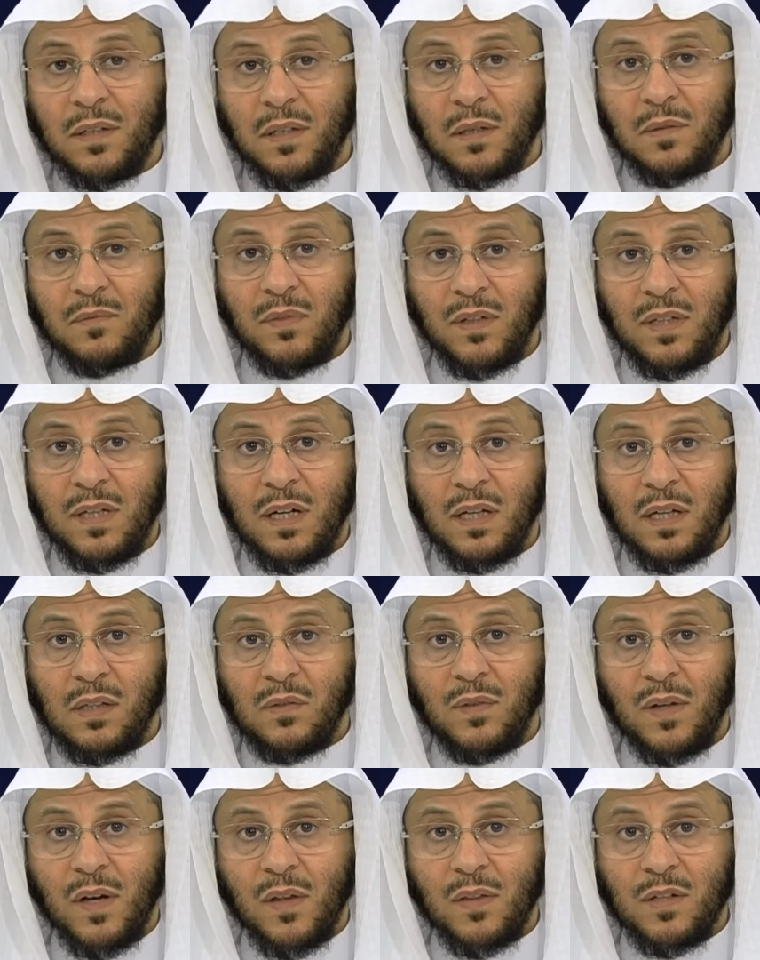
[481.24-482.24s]
الترحم فيا أخي
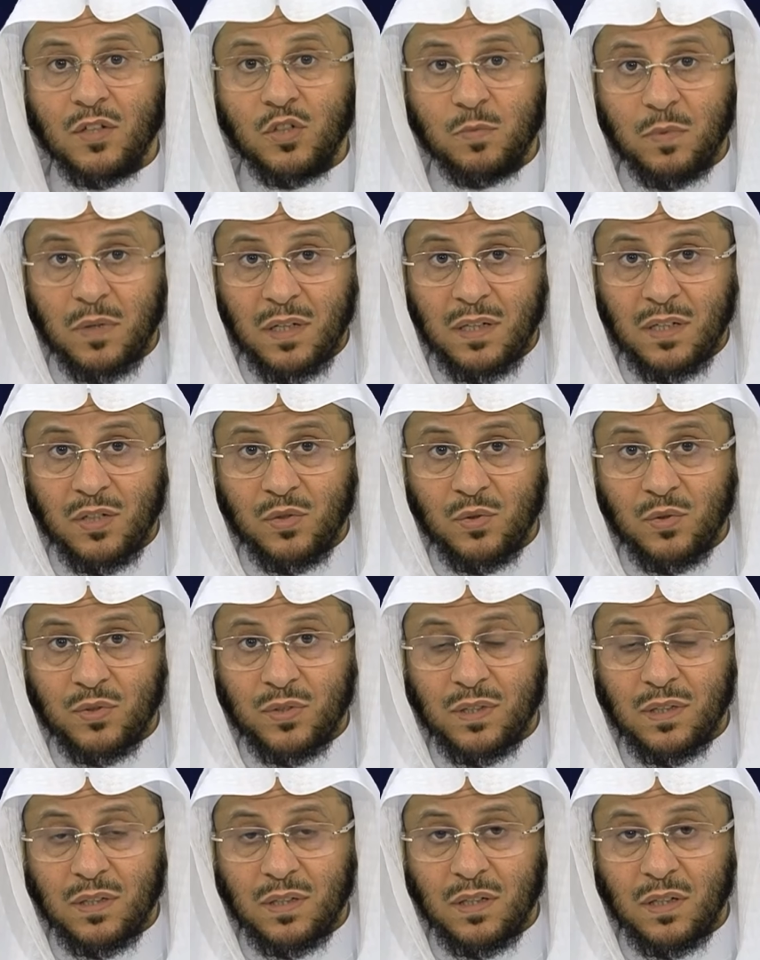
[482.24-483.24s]
الفاضل اصبر على
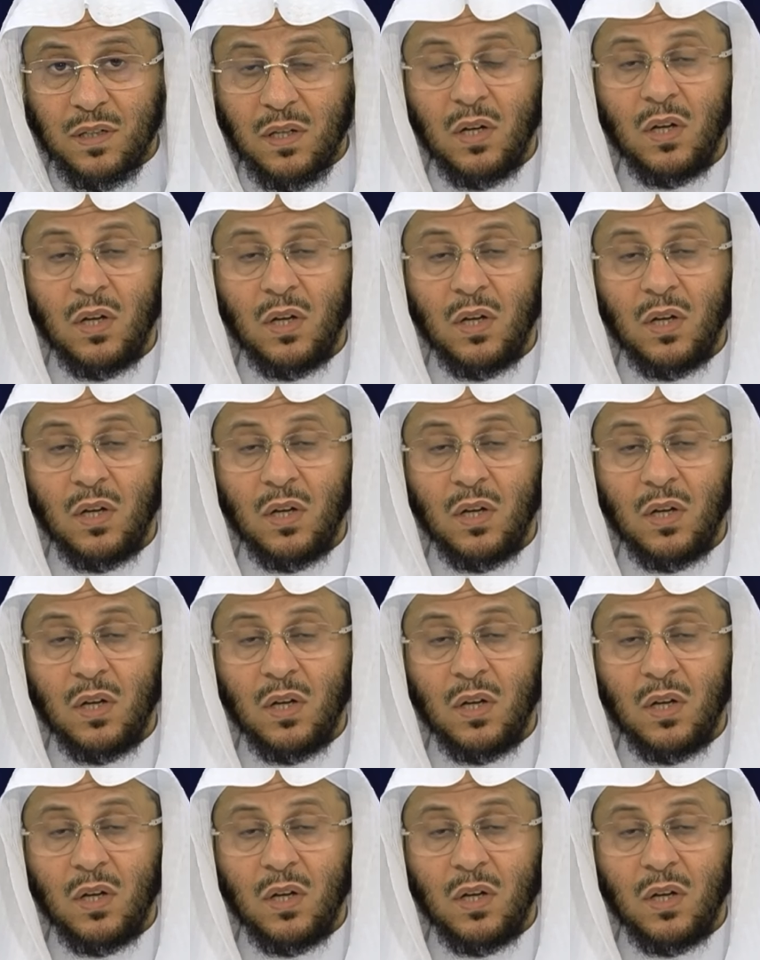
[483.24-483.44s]
زوجتك